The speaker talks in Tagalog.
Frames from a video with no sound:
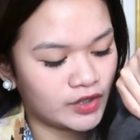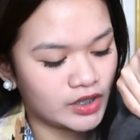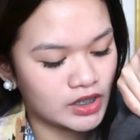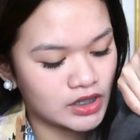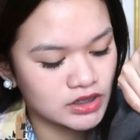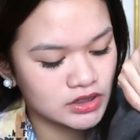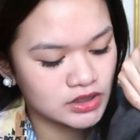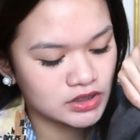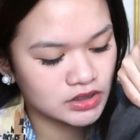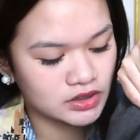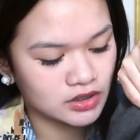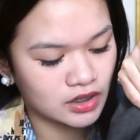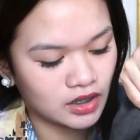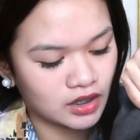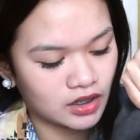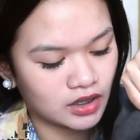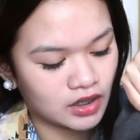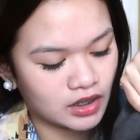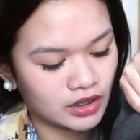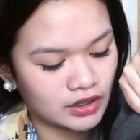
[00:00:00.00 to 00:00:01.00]
first
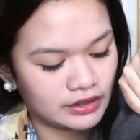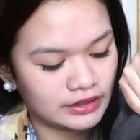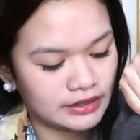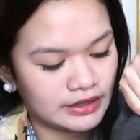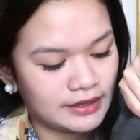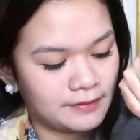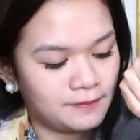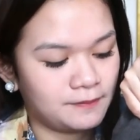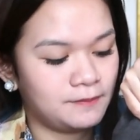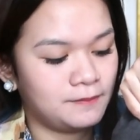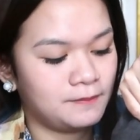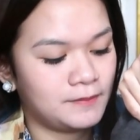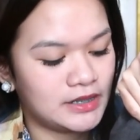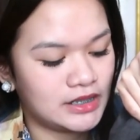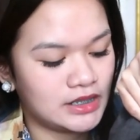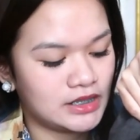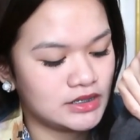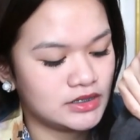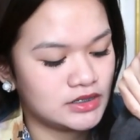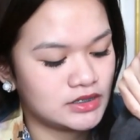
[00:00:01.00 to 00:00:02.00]
are lip
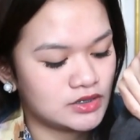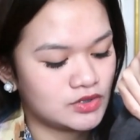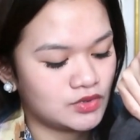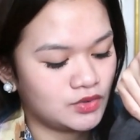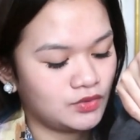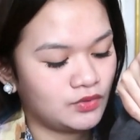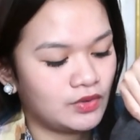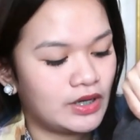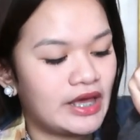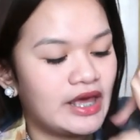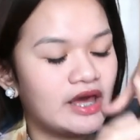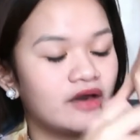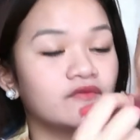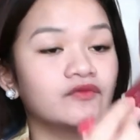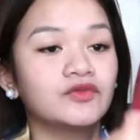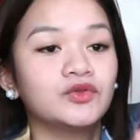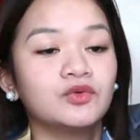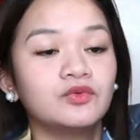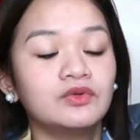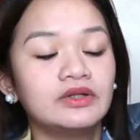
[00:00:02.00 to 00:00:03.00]
piece. So, I
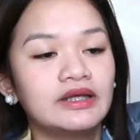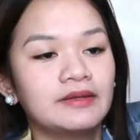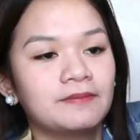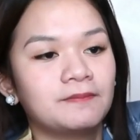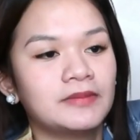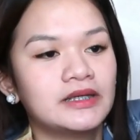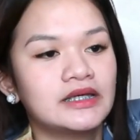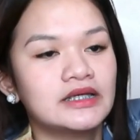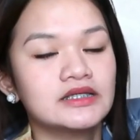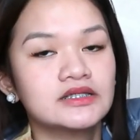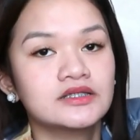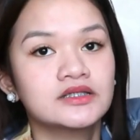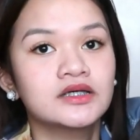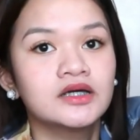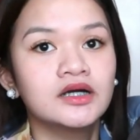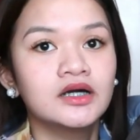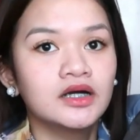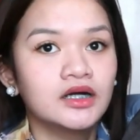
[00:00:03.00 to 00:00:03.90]
have two lip piece.